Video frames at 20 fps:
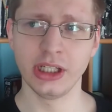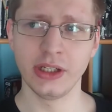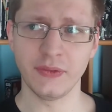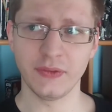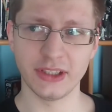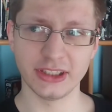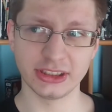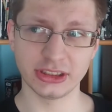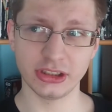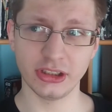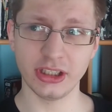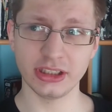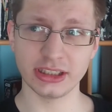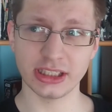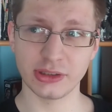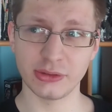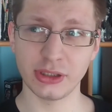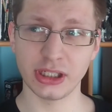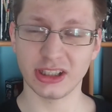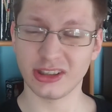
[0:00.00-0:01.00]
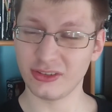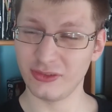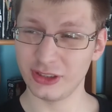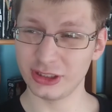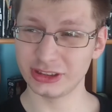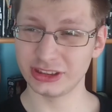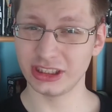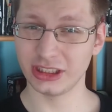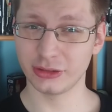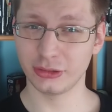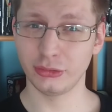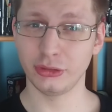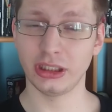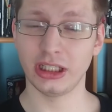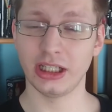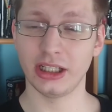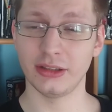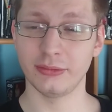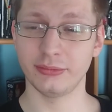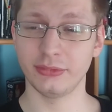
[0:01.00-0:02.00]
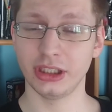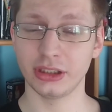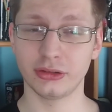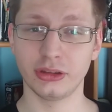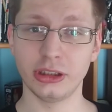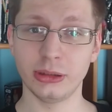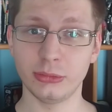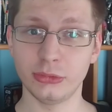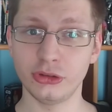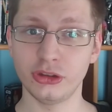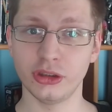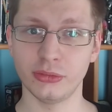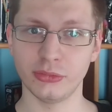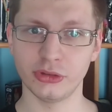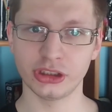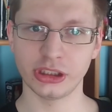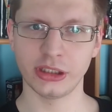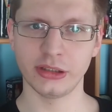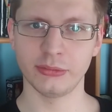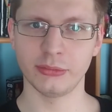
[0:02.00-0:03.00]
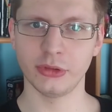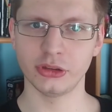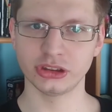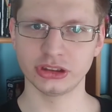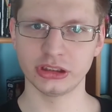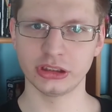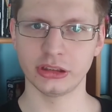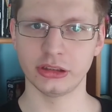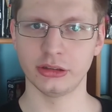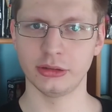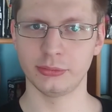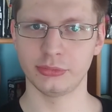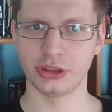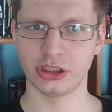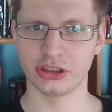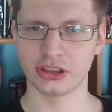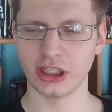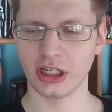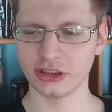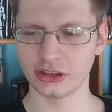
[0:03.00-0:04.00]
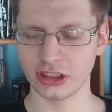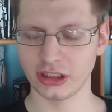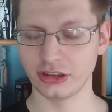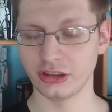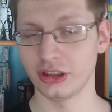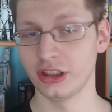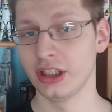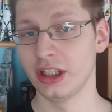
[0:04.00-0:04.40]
więc to jest akurat kwestia, która niektórym ludziom może mocno przeszkadzać,